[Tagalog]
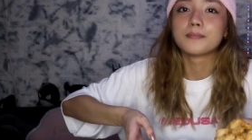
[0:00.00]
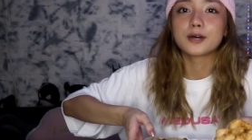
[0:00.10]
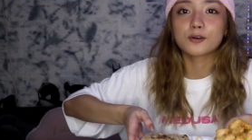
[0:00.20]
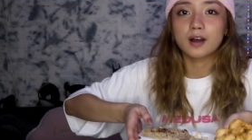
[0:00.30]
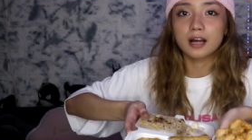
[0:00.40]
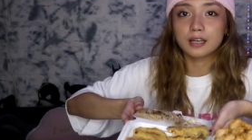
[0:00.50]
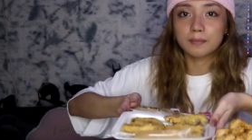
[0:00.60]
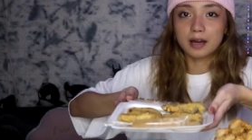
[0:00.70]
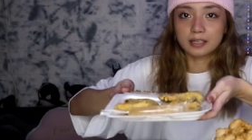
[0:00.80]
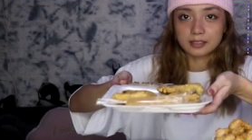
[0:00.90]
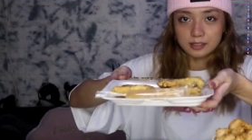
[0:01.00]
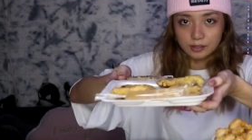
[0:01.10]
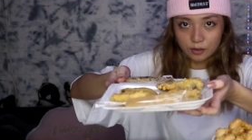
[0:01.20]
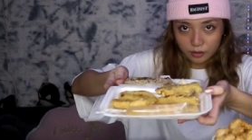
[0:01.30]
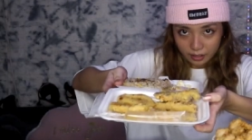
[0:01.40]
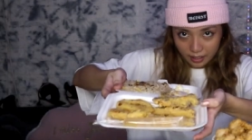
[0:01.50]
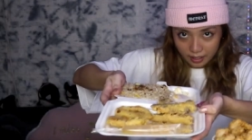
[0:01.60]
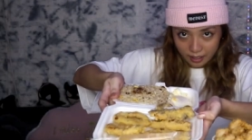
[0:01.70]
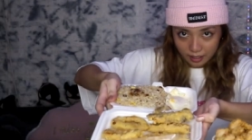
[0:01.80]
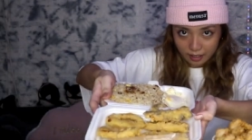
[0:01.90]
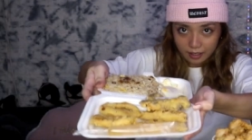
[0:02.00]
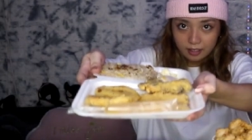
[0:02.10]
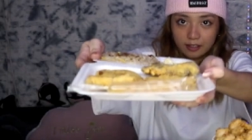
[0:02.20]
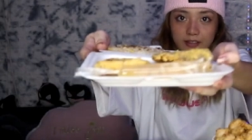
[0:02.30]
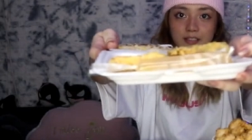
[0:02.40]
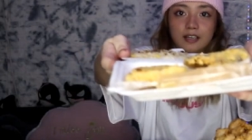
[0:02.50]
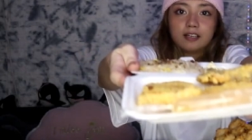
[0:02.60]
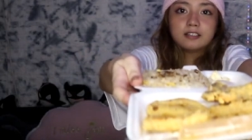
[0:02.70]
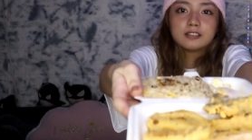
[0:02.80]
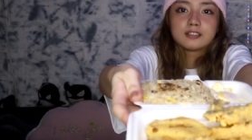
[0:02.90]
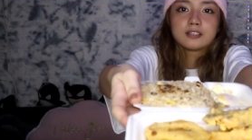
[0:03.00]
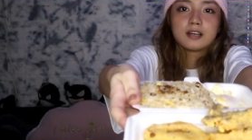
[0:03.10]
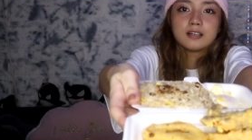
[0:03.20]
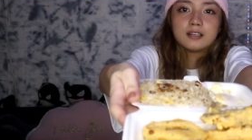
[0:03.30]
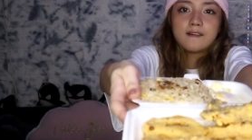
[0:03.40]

Merong calamari silog. And, ayan siya.